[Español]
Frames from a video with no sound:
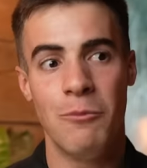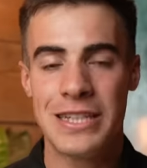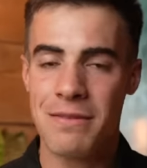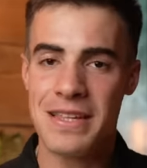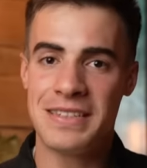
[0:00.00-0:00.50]

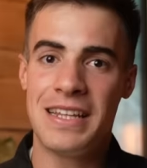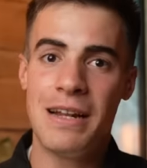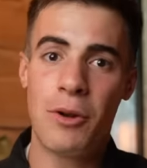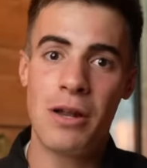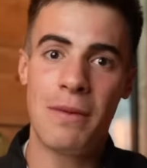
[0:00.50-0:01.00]
Muchas veces tiene
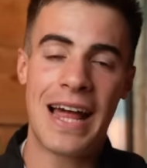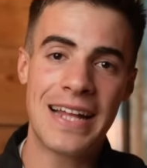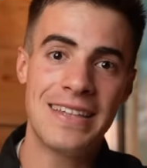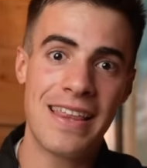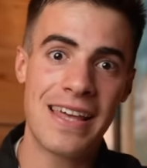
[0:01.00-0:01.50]
el problema la
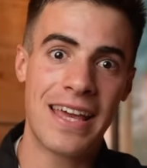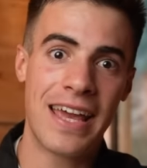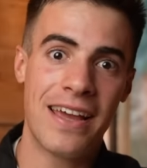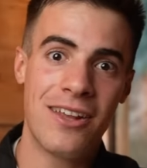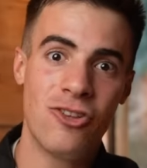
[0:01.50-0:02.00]
gente de
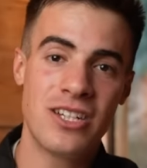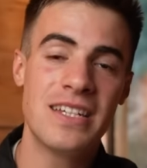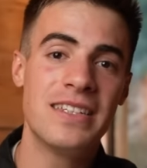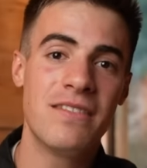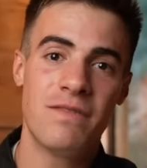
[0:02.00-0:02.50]
que no se
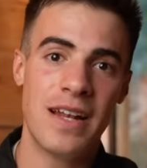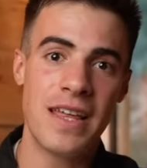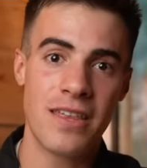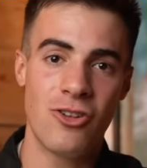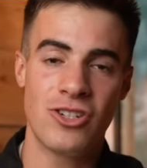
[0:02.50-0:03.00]
sienten
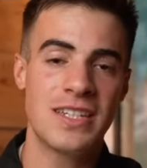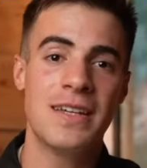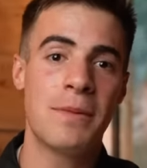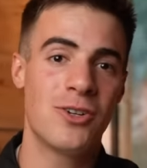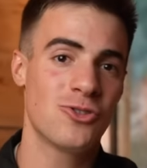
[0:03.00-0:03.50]
feliz y no se
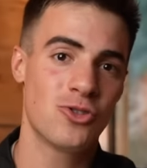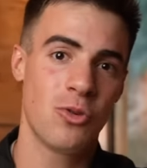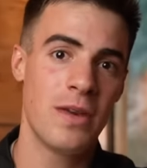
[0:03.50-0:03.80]
sienten plenos con su